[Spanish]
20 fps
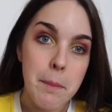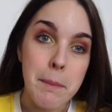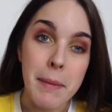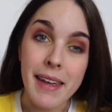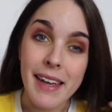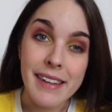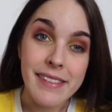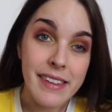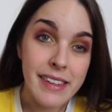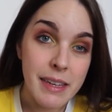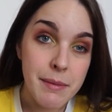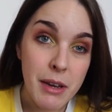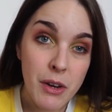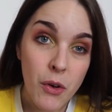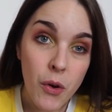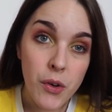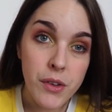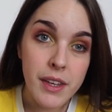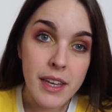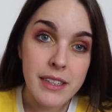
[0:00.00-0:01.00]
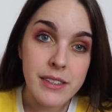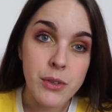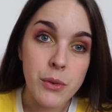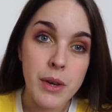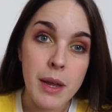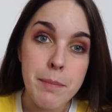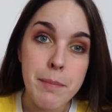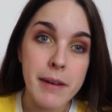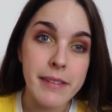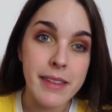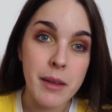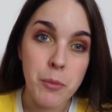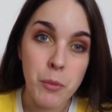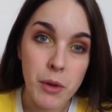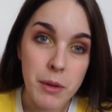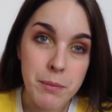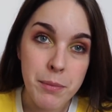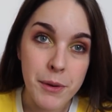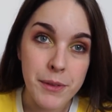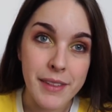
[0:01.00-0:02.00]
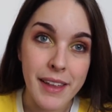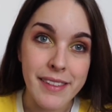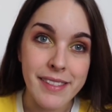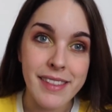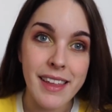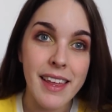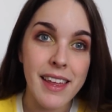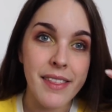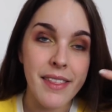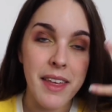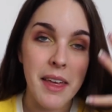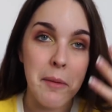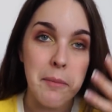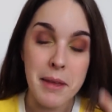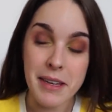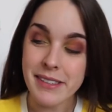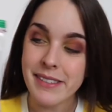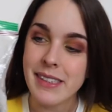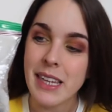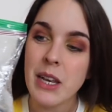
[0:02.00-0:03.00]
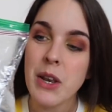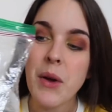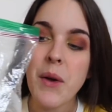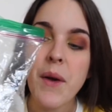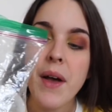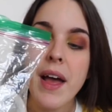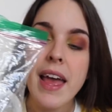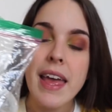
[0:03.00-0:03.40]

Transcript: Me encanta llevar joyas, son una parte muy importante de mi estilo